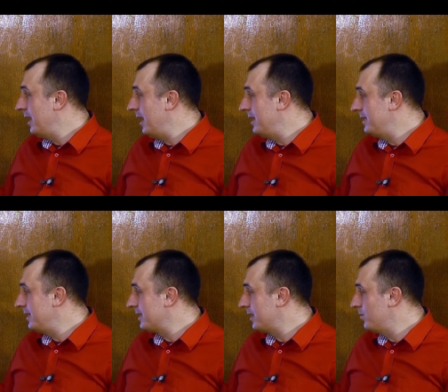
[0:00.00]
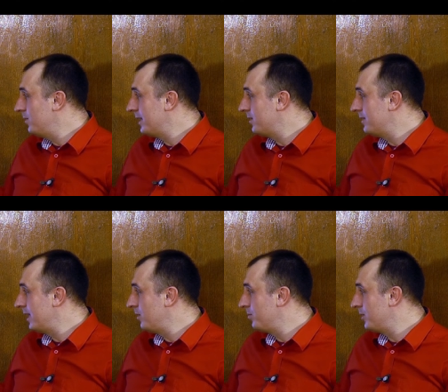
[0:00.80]
Ale ten kalkulator,
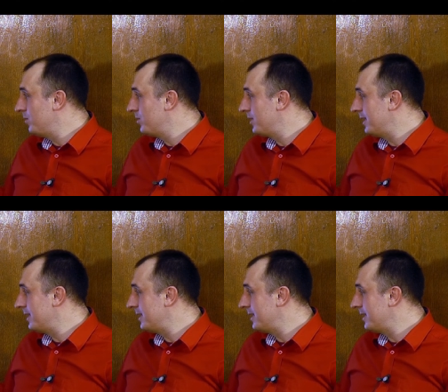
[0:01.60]
jak go przełączę na